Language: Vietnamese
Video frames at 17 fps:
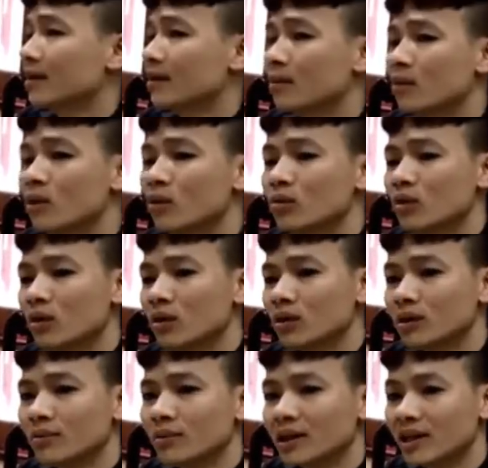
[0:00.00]
thường xuyên đăng tải
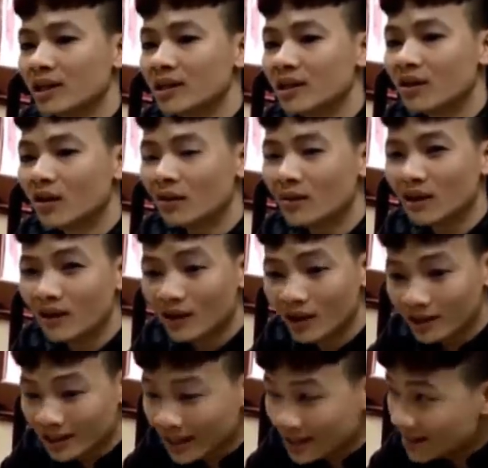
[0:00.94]
các clip phản cảm
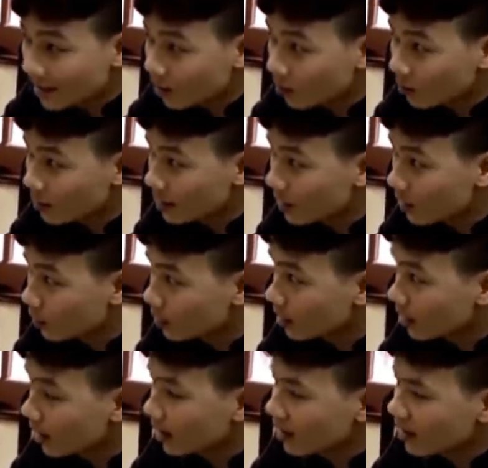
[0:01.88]
tục tĩu lên mạng
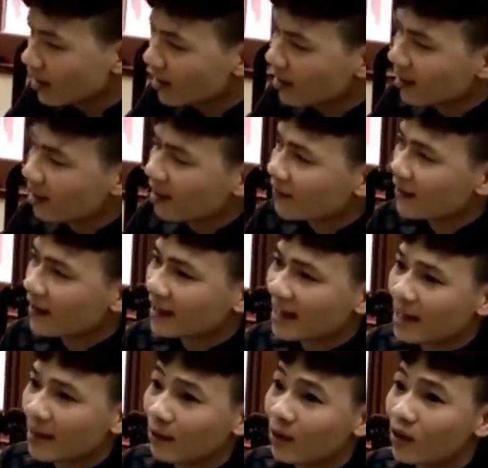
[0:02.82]
xã hội. Tuy
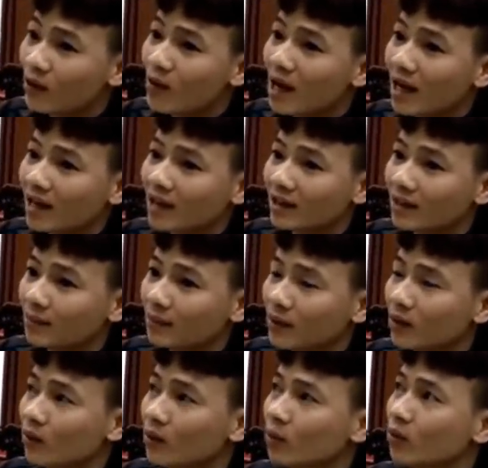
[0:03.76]
nhiên, tại sao
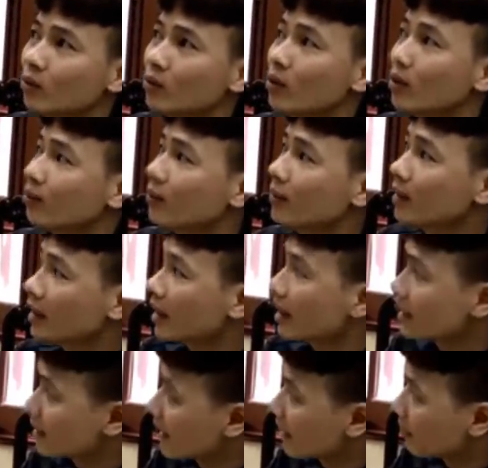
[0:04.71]
bây giờ lực lượng chức năng
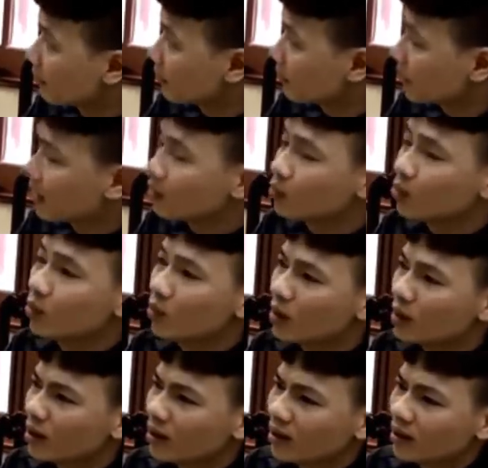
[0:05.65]
mới xử lý?
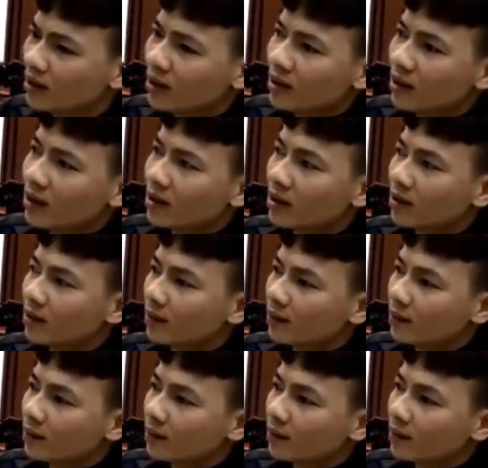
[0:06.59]
Trả lời